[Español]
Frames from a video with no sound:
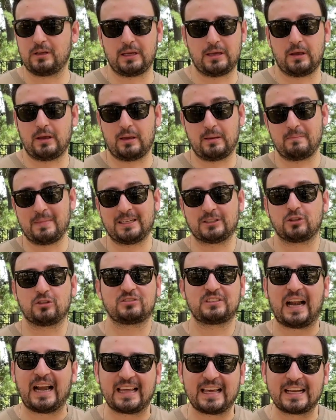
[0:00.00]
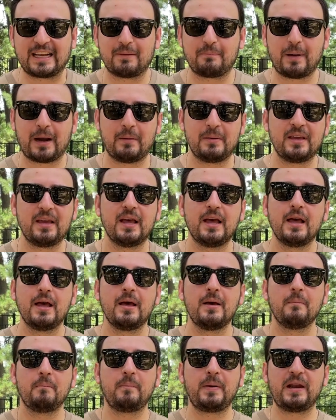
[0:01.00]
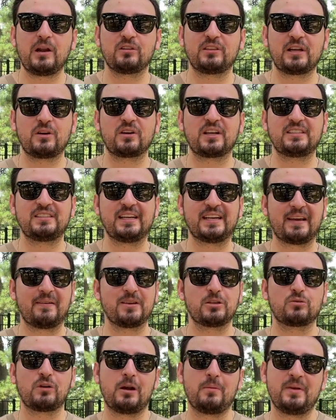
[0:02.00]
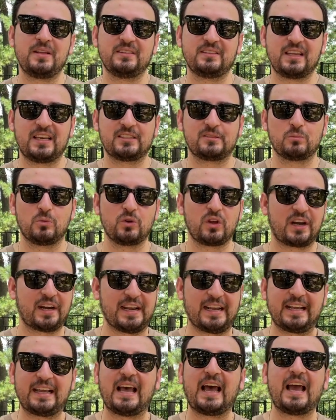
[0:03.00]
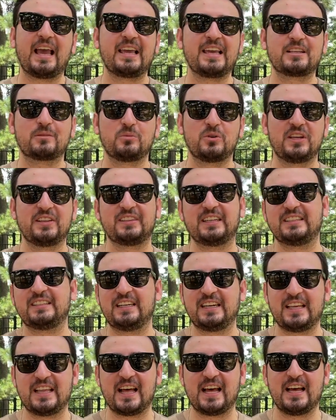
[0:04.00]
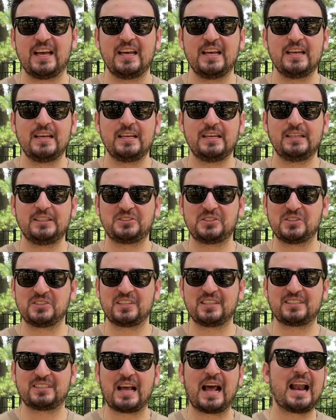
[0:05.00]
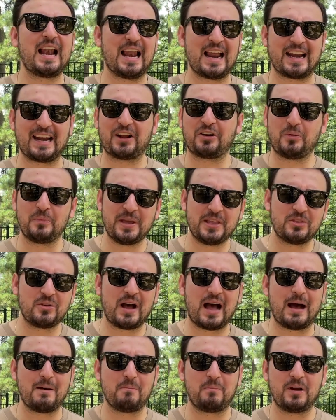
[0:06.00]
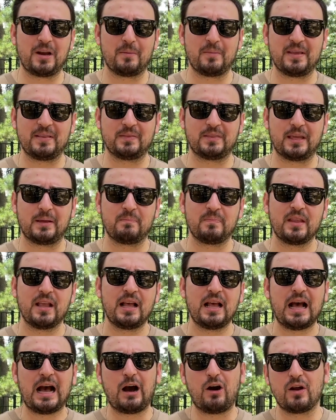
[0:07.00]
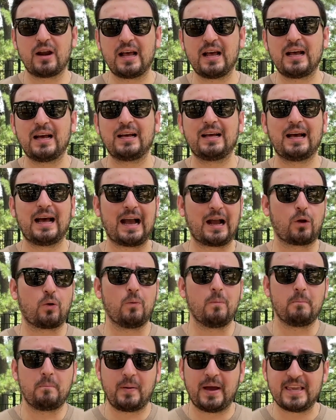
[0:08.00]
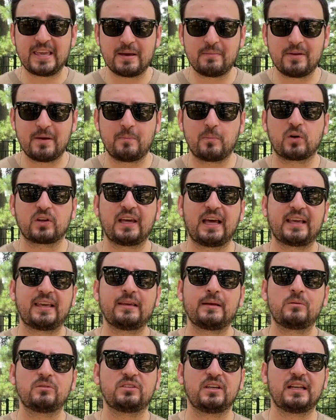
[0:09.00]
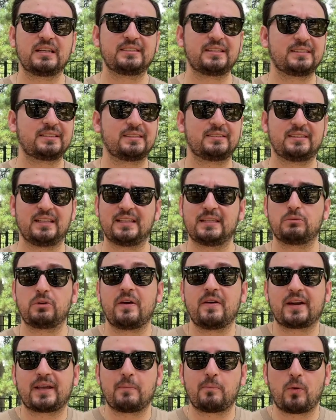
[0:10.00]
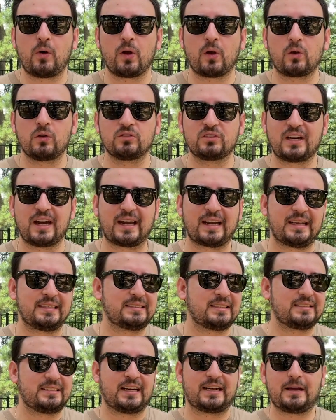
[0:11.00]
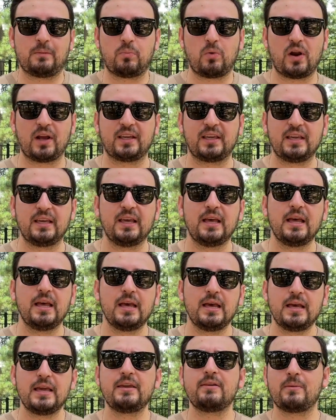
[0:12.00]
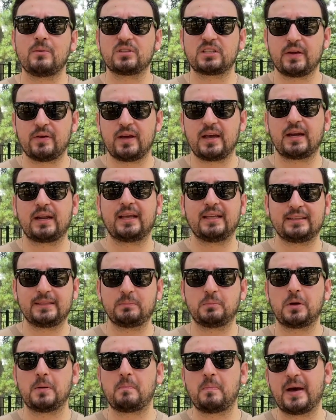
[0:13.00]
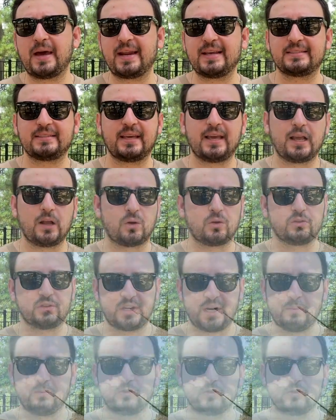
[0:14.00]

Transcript: y, más nostálgica para mí pero tengo que decir que visualmente es muy rica y es muy entretenida, entonces la recomiendo ampliamente. Ahora acompáñame porque aquí vamos a ir a ciertas tiendas, voy a ver qué puedo encontrar, que está cerca por aquí y vamos a ver qué tipo de pares encontramos.